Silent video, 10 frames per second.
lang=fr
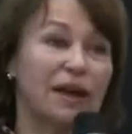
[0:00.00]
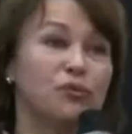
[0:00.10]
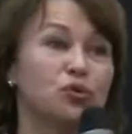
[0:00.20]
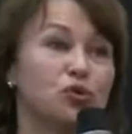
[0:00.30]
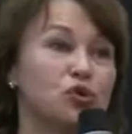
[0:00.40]

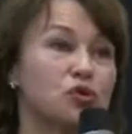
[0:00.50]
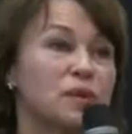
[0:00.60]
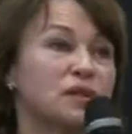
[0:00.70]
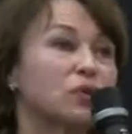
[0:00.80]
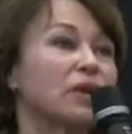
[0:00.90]
vous tous
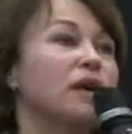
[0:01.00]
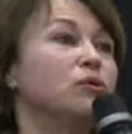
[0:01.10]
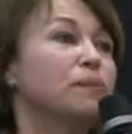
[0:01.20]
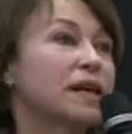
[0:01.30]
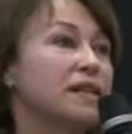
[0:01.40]
parce qu'il y a
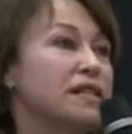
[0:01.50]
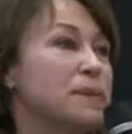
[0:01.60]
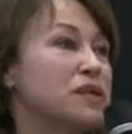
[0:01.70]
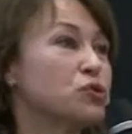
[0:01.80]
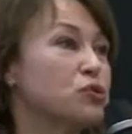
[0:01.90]
une
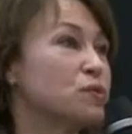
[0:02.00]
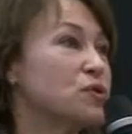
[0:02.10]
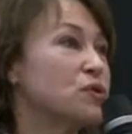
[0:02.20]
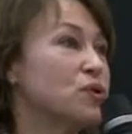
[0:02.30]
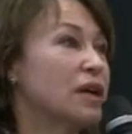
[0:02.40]
participation, je
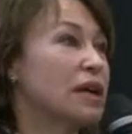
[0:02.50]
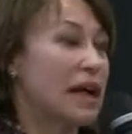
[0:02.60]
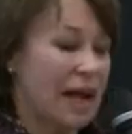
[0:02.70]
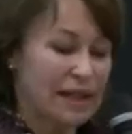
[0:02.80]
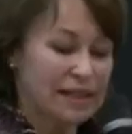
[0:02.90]
pense,
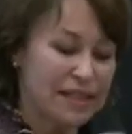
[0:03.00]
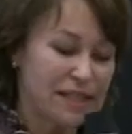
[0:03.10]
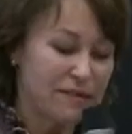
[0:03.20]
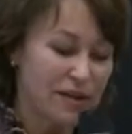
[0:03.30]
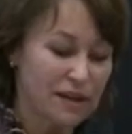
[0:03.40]
active